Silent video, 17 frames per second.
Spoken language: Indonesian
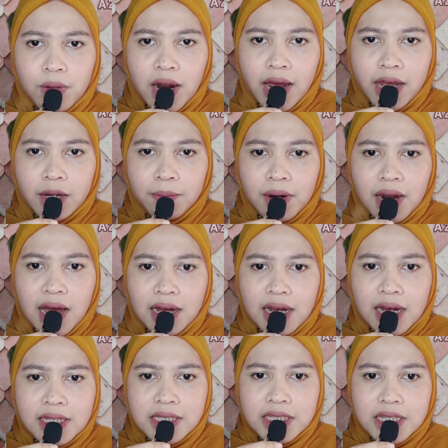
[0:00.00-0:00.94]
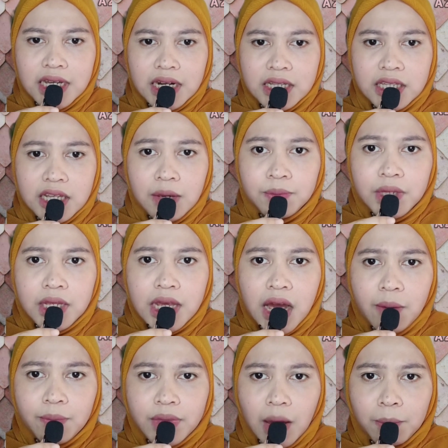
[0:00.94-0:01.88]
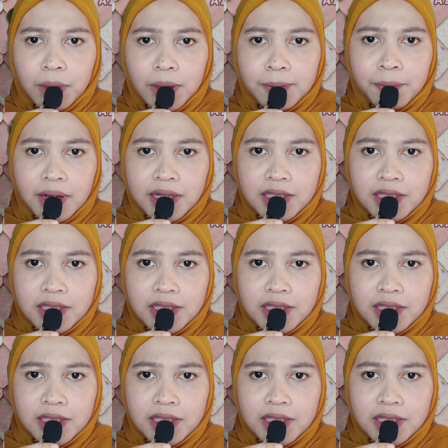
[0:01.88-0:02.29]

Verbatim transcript: melayani pelanggan secara diam-diam tanpa